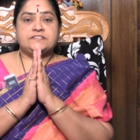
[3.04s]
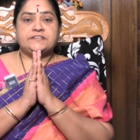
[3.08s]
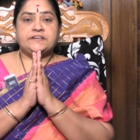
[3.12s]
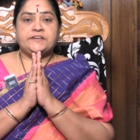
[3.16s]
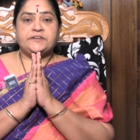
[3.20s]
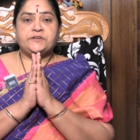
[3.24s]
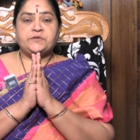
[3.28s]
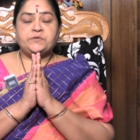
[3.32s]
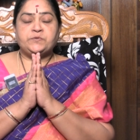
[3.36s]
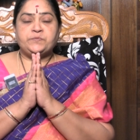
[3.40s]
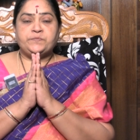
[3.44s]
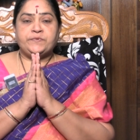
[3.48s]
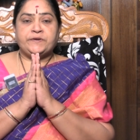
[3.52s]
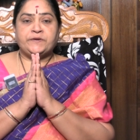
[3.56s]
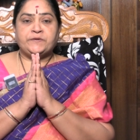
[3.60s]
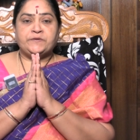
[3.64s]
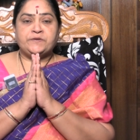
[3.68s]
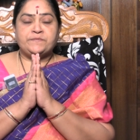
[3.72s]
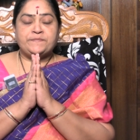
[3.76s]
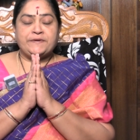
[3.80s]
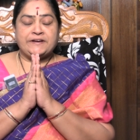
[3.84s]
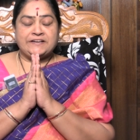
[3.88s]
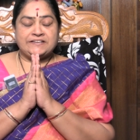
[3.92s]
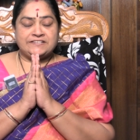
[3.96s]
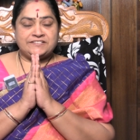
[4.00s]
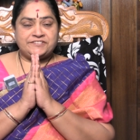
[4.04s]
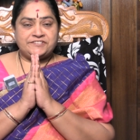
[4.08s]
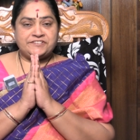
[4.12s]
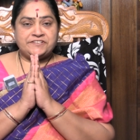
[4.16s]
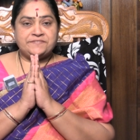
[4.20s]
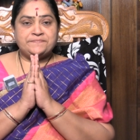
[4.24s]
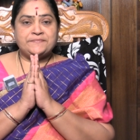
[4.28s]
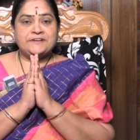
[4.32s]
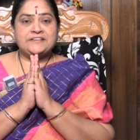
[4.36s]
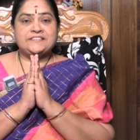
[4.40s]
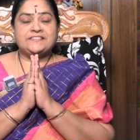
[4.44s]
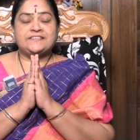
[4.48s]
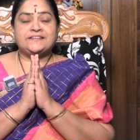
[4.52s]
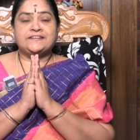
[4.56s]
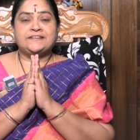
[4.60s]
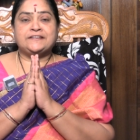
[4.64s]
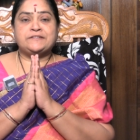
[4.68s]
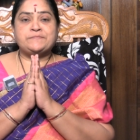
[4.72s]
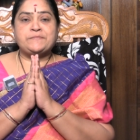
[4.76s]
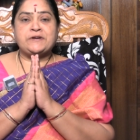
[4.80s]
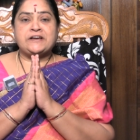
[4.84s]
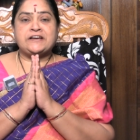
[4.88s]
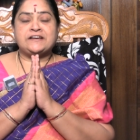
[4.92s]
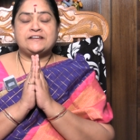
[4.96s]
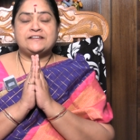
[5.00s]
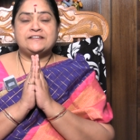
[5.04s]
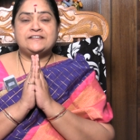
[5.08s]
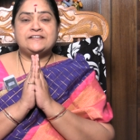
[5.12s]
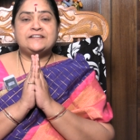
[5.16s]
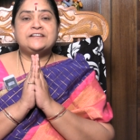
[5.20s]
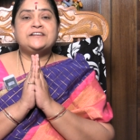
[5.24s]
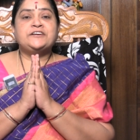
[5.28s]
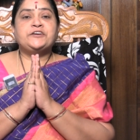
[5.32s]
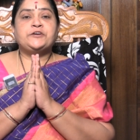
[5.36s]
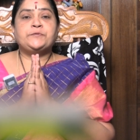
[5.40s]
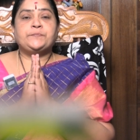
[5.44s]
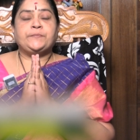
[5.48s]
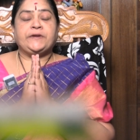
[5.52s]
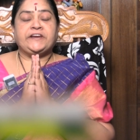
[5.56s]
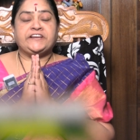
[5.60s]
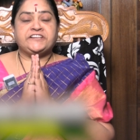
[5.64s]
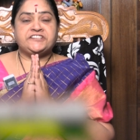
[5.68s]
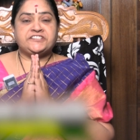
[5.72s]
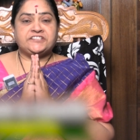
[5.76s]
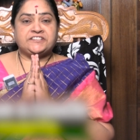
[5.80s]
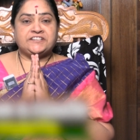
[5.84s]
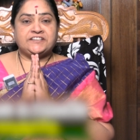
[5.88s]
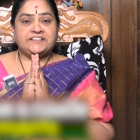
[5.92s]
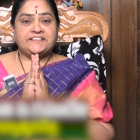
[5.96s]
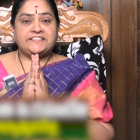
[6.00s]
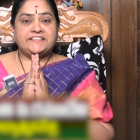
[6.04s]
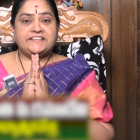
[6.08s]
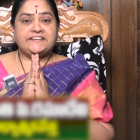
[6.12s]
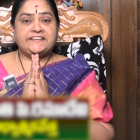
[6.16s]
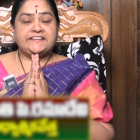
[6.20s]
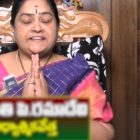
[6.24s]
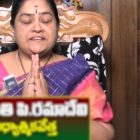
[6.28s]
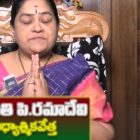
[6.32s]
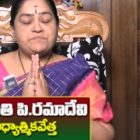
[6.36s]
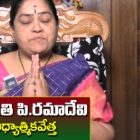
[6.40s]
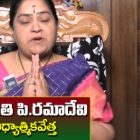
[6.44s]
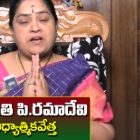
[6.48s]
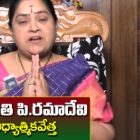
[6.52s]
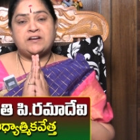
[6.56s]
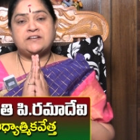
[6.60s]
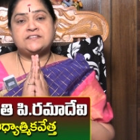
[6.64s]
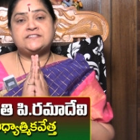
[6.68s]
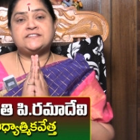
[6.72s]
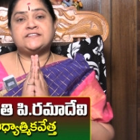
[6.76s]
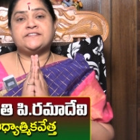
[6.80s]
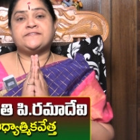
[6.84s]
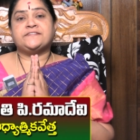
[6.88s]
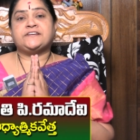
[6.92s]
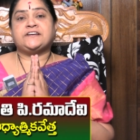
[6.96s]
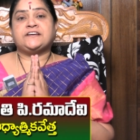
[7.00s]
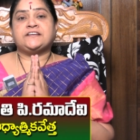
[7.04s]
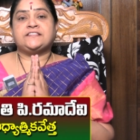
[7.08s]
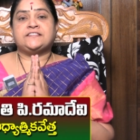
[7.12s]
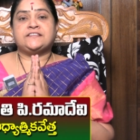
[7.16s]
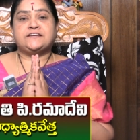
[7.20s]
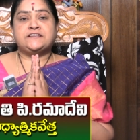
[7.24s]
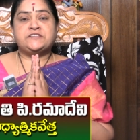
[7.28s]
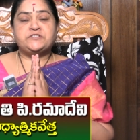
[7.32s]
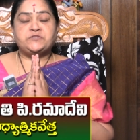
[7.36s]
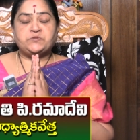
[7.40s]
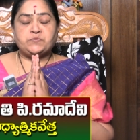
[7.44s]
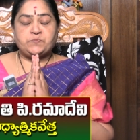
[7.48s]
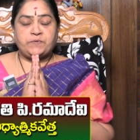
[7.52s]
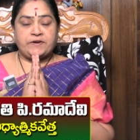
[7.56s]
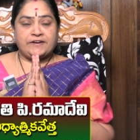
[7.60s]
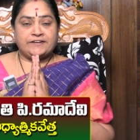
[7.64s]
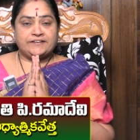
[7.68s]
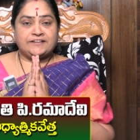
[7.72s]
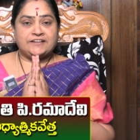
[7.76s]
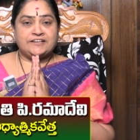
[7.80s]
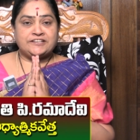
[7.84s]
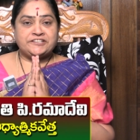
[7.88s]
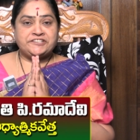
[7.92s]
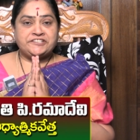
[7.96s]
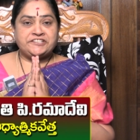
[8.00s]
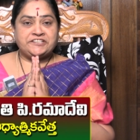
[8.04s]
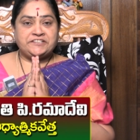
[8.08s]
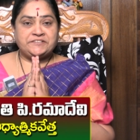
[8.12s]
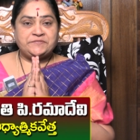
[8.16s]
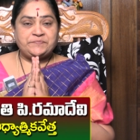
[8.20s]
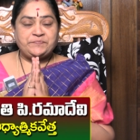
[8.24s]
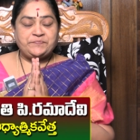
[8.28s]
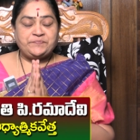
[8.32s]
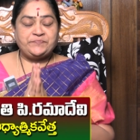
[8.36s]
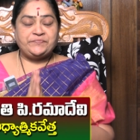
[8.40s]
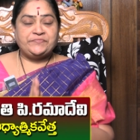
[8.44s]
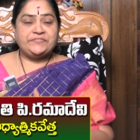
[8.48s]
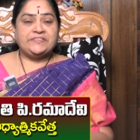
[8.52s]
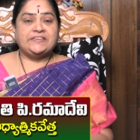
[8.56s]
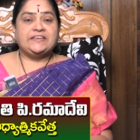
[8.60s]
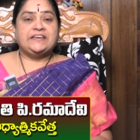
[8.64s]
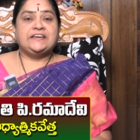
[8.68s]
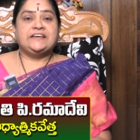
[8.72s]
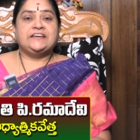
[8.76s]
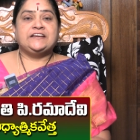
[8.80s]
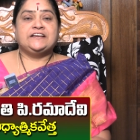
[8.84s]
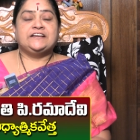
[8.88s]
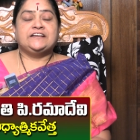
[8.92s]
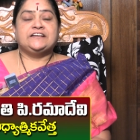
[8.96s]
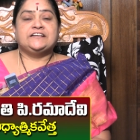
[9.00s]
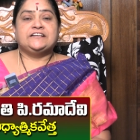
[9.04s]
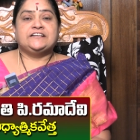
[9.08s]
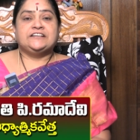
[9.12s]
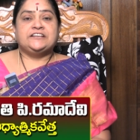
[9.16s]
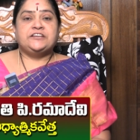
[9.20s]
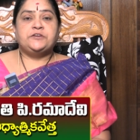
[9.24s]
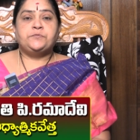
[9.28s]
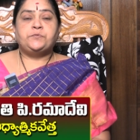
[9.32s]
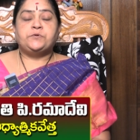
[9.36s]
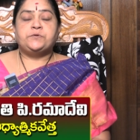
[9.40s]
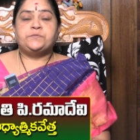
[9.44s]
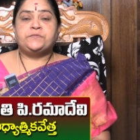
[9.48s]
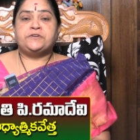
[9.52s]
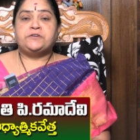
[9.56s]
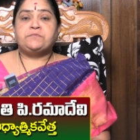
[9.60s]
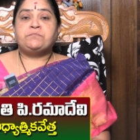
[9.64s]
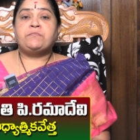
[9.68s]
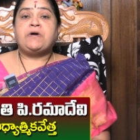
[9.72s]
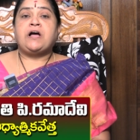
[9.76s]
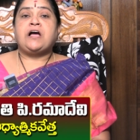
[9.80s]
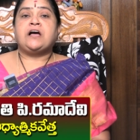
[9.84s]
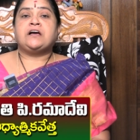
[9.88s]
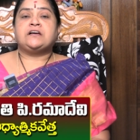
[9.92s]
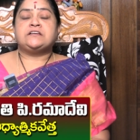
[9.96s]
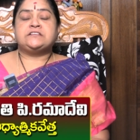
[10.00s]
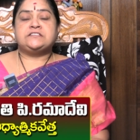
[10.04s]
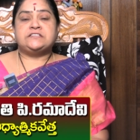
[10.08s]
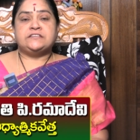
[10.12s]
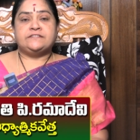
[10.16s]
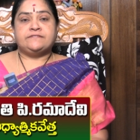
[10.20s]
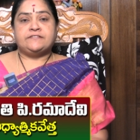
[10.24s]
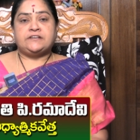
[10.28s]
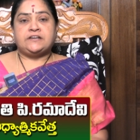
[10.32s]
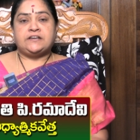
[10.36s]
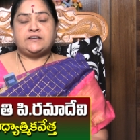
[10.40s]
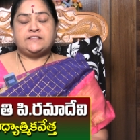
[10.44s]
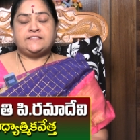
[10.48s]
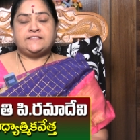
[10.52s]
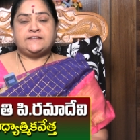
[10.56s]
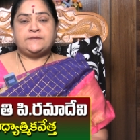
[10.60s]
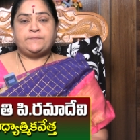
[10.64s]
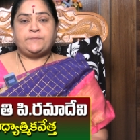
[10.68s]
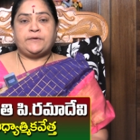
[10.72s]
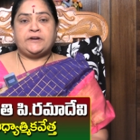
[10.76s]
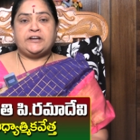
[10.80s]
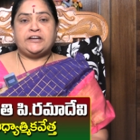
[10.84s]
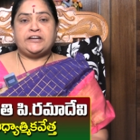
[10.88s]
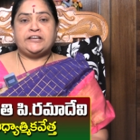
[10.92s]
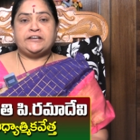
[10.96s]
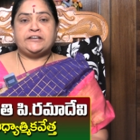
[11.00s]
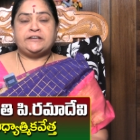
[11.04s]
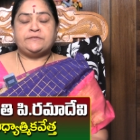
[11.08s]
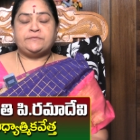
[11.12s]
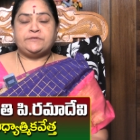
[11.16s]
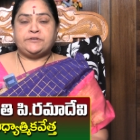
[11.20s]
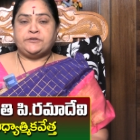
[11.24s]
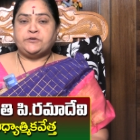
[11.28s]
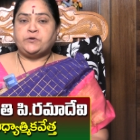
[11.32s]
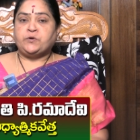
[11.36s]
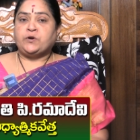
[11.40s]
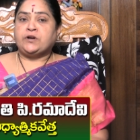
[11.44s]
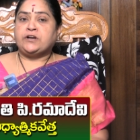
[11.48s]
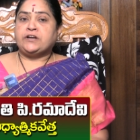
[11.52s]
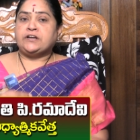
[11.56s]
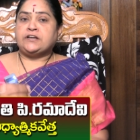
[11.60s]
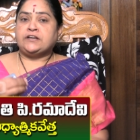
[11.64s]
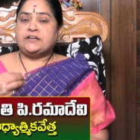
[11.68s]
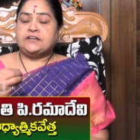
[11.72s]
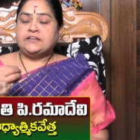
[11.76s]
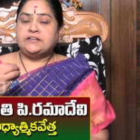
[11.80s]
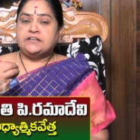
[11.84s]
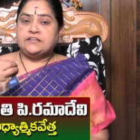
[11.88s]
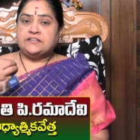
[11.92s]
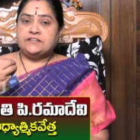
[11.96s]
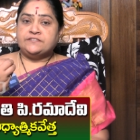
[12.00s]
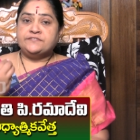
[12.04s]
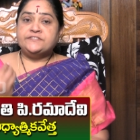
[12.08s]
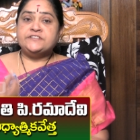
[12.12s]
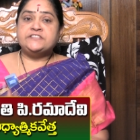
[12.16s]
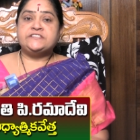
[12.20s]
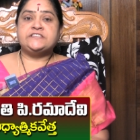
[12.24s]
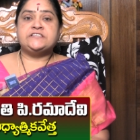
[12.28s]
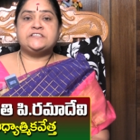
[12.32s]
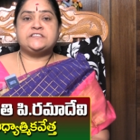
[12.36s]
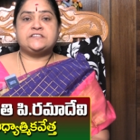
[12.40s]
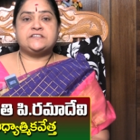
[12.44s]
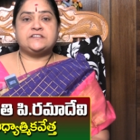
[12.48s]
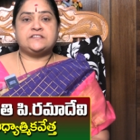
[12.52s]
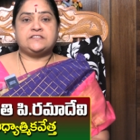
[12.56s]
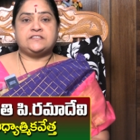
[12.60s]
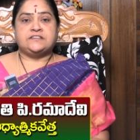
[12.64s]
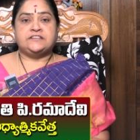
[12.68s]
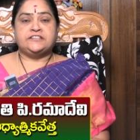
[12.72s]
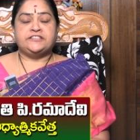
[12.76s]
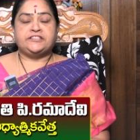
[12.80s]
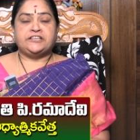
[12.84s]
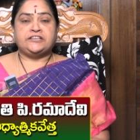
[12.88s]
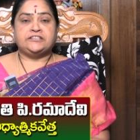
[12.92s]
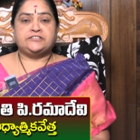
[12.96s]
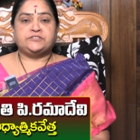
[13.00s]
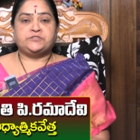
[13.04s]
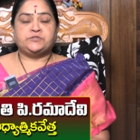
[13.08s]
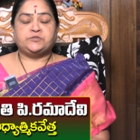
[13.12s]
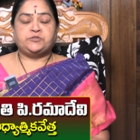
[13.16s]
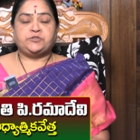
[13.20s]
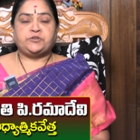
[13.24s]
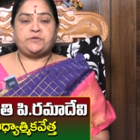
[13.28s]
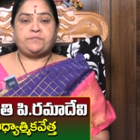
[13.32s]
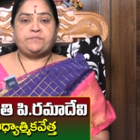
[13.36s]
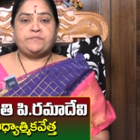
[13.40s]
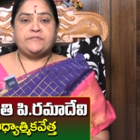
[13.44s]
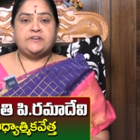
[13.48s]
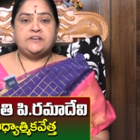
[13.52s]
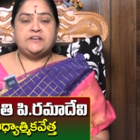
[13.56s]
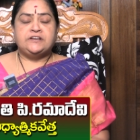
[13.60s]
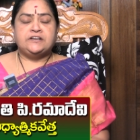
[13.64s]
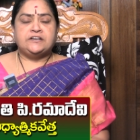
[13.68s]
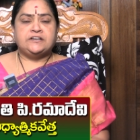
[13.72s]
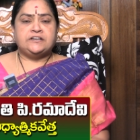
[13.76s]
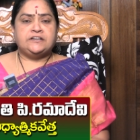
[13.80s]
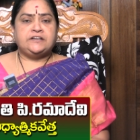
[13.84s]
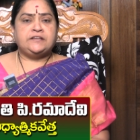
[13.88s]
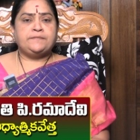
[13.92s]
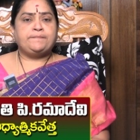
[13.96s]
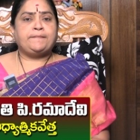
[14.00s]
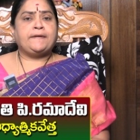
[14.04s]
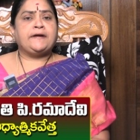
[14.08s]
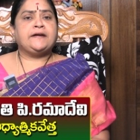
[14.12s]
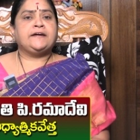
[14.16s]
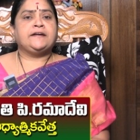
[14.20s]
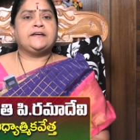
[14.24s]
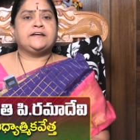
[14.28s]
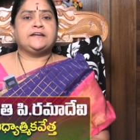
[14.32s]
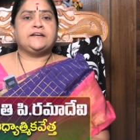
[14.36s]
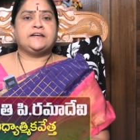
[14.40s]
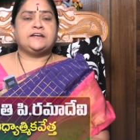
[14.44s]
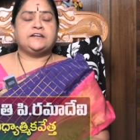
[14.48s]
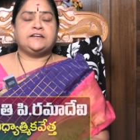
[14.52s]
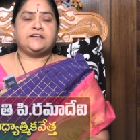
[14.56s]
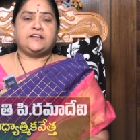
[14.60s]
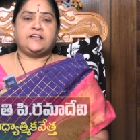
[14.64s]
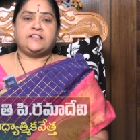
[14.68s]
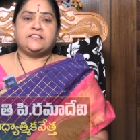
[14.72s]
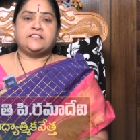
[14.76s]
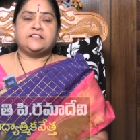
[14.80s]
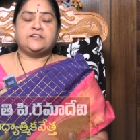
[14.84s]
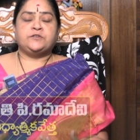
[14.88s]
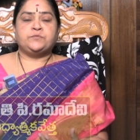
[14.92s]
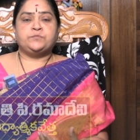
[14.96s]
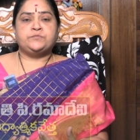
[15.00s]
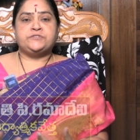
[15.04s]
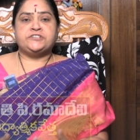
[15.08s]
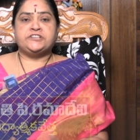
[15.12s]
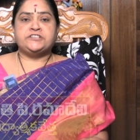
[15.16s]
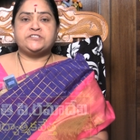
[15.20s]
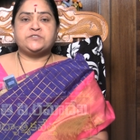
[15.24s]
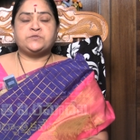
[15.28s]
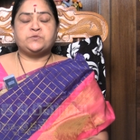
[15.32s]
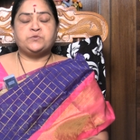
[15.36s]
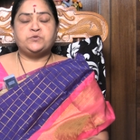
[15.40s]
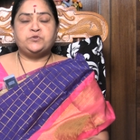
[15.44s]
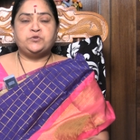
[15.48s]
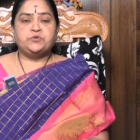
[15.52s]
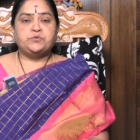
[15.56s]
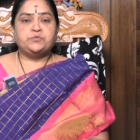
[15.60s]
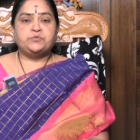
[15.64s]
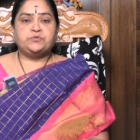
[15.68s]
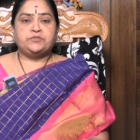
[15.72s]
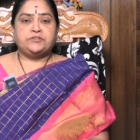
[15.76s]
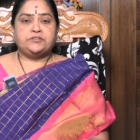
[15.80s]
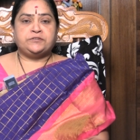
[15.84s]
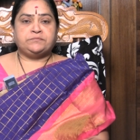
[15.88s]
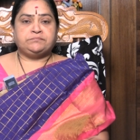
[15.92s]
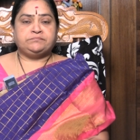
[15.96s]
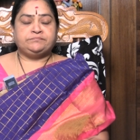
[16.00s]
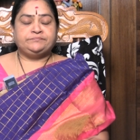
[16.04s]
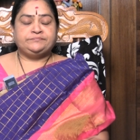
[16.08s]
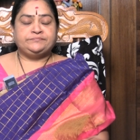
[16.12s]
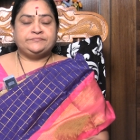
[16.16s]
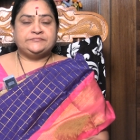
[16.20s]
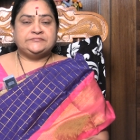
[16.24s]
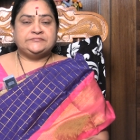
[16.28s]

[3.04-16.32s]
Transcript: శ్రీ గురుభ్యో నమ శ్రీమాత్రే నమ ప్రేక్షకులందరికీ మహాశివరాత్రి శుభాకాంక్షలు ఇప్పుడు మనం మహాశివరాత్రి పండగ యొక్క విశిష్టతని తెలుసుకుందాం అంటే పండగ అంటే అందరం చేసుకుంటూ ఉంటాం